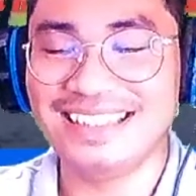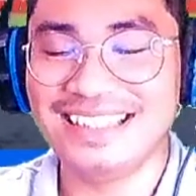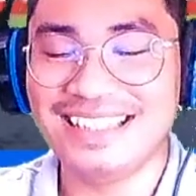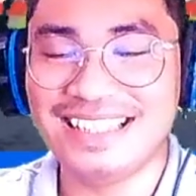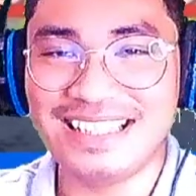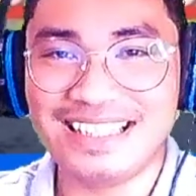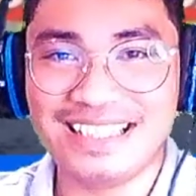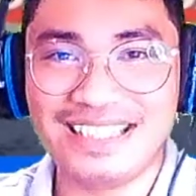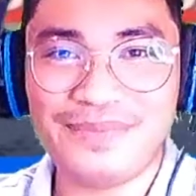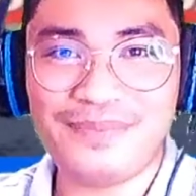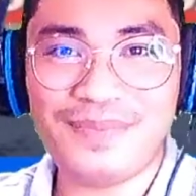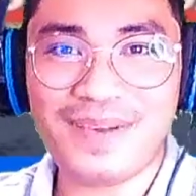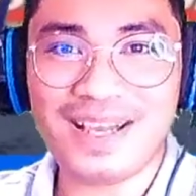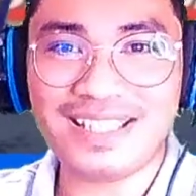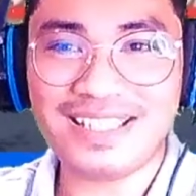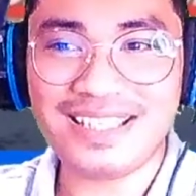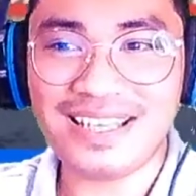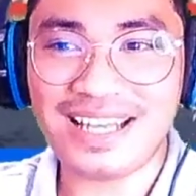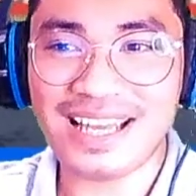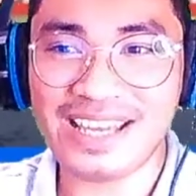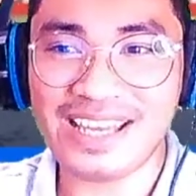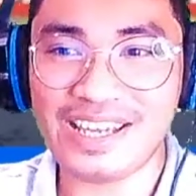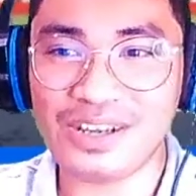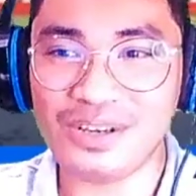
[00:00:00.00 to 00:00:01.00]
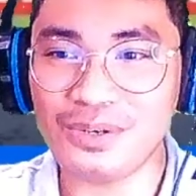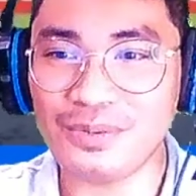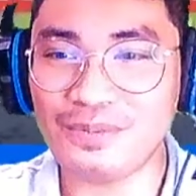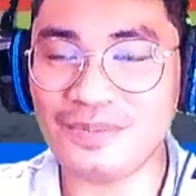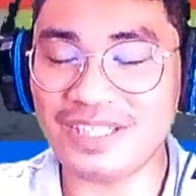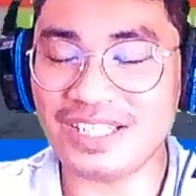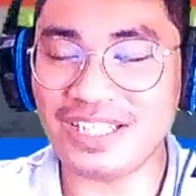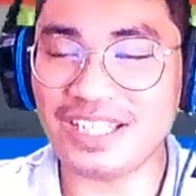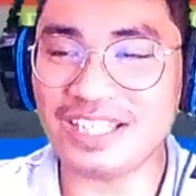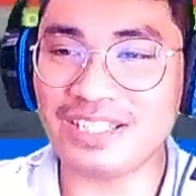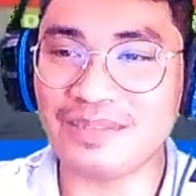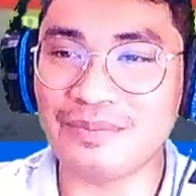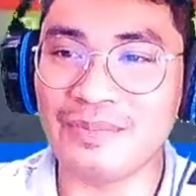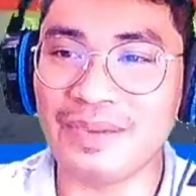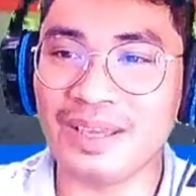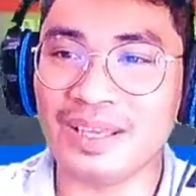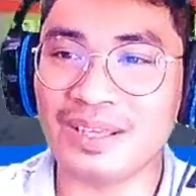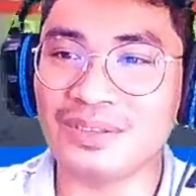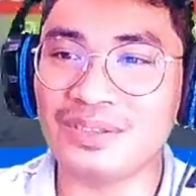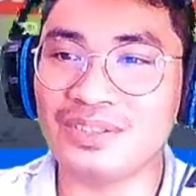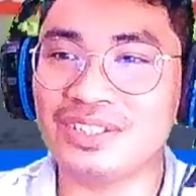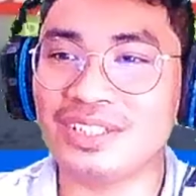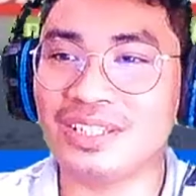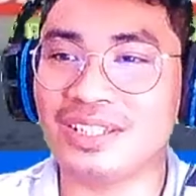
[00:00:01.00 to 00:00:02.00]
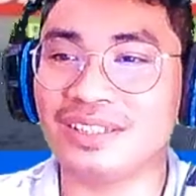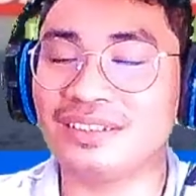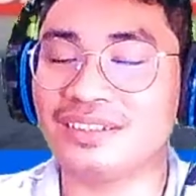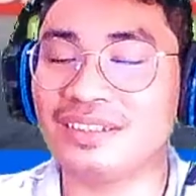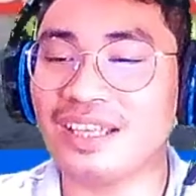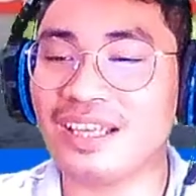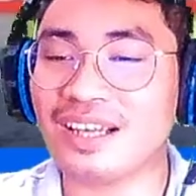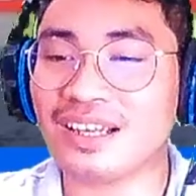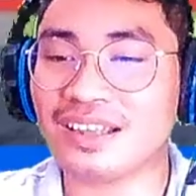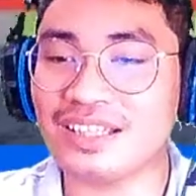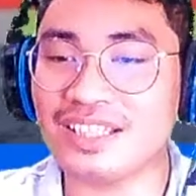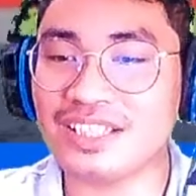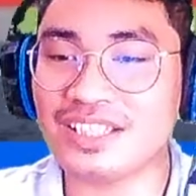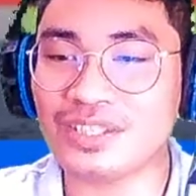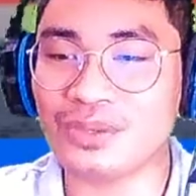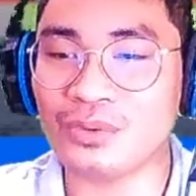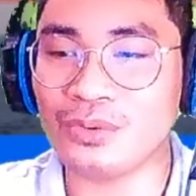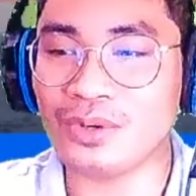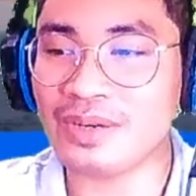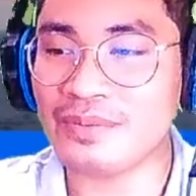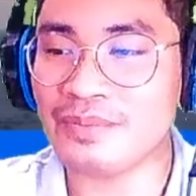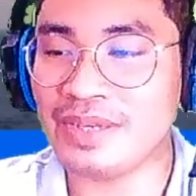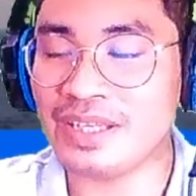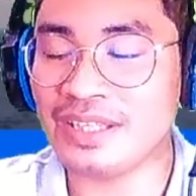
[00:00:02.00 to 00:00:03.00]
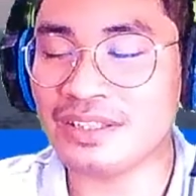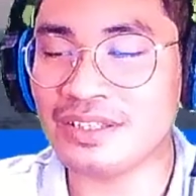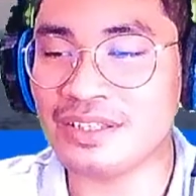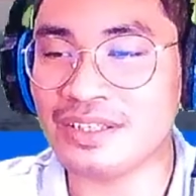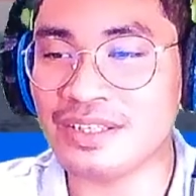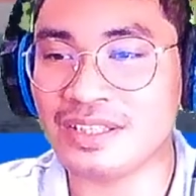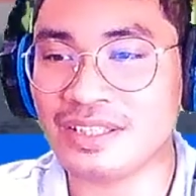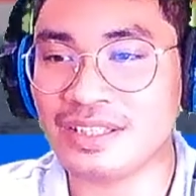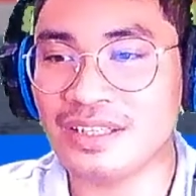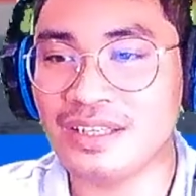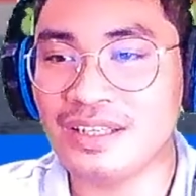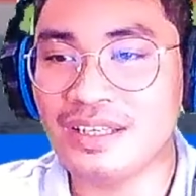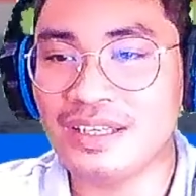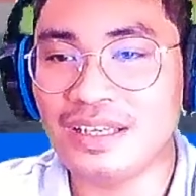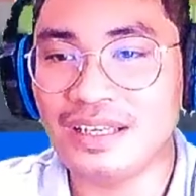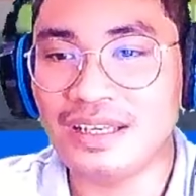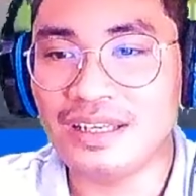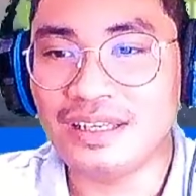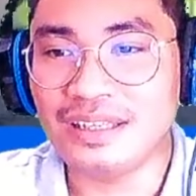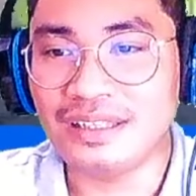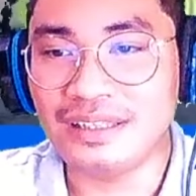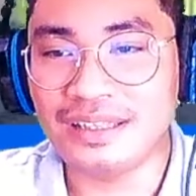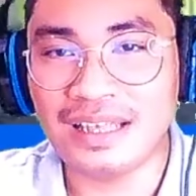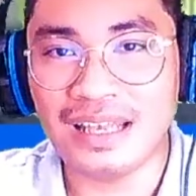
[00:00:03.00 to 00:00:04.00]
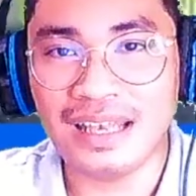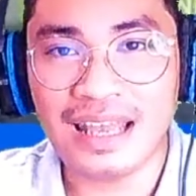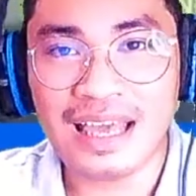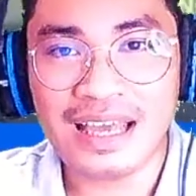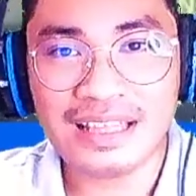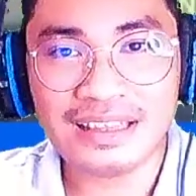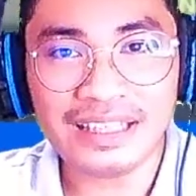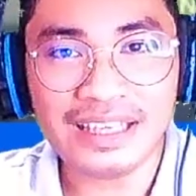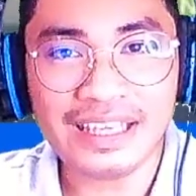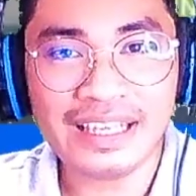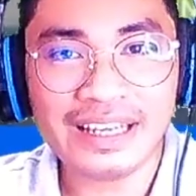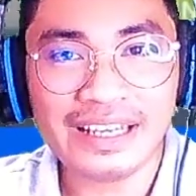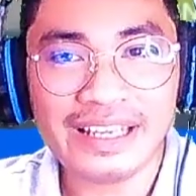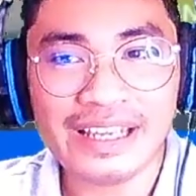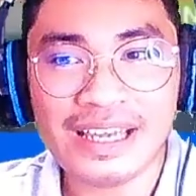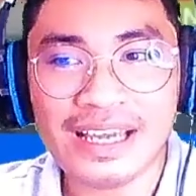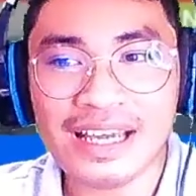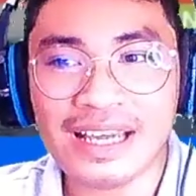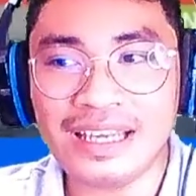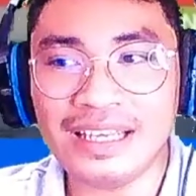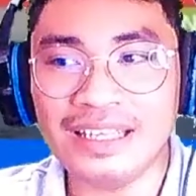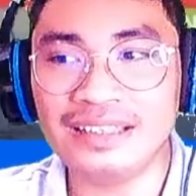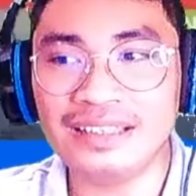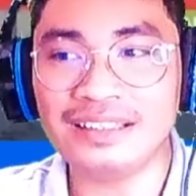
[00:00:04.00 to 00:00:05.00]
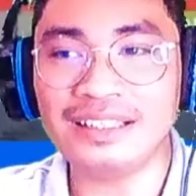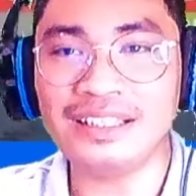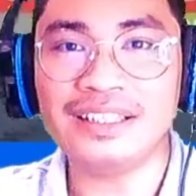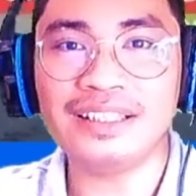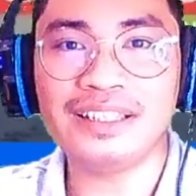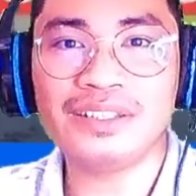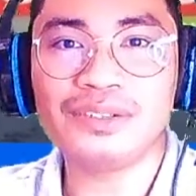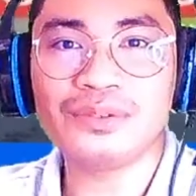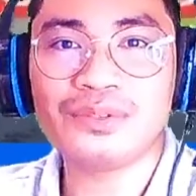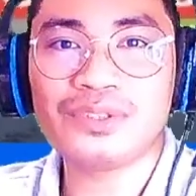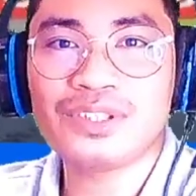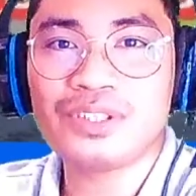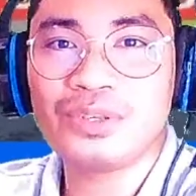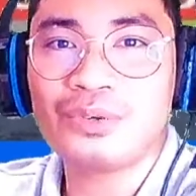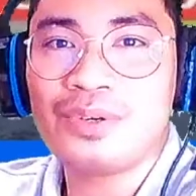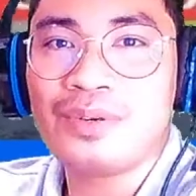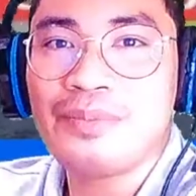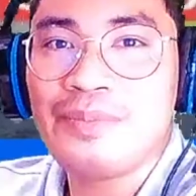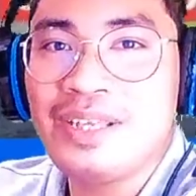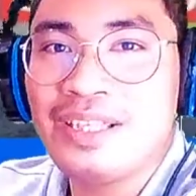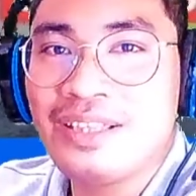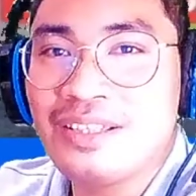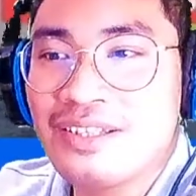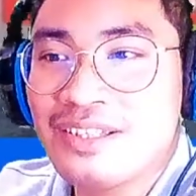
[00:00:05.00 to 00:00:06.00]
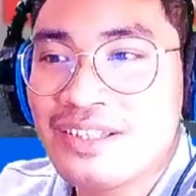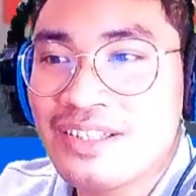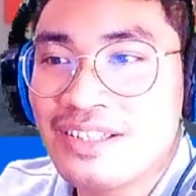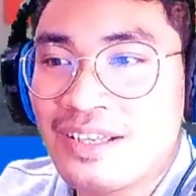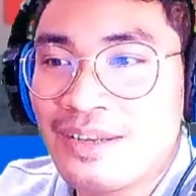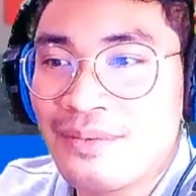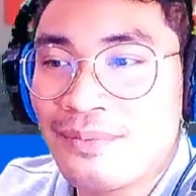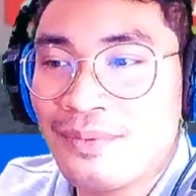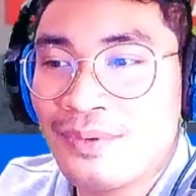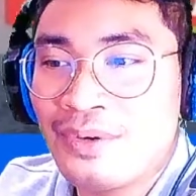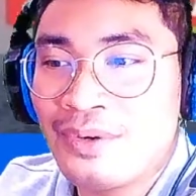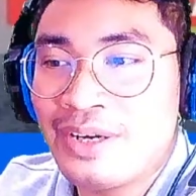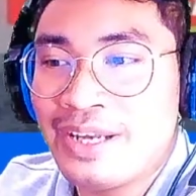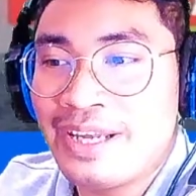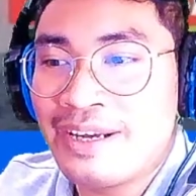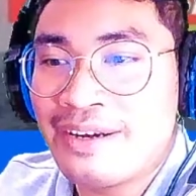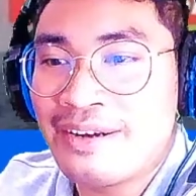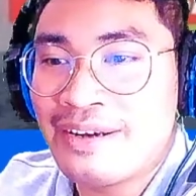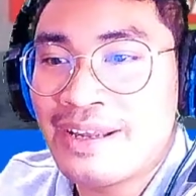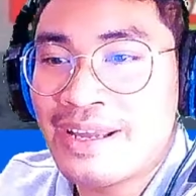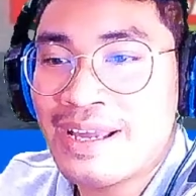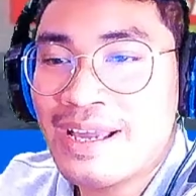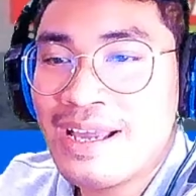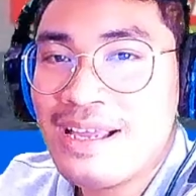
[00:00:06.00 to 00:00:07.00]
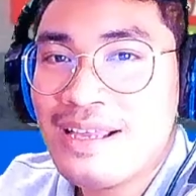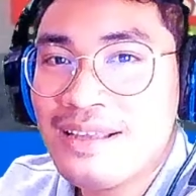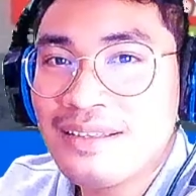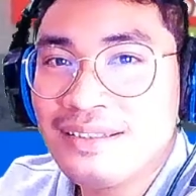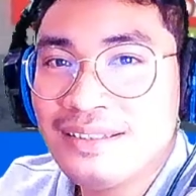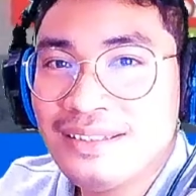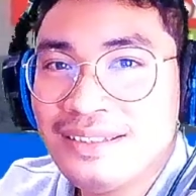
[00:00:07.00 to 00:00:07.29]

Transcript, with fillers: si Pasinaya Homes is meron siyang 30 square meters na lot area and 32 square meters na floor area.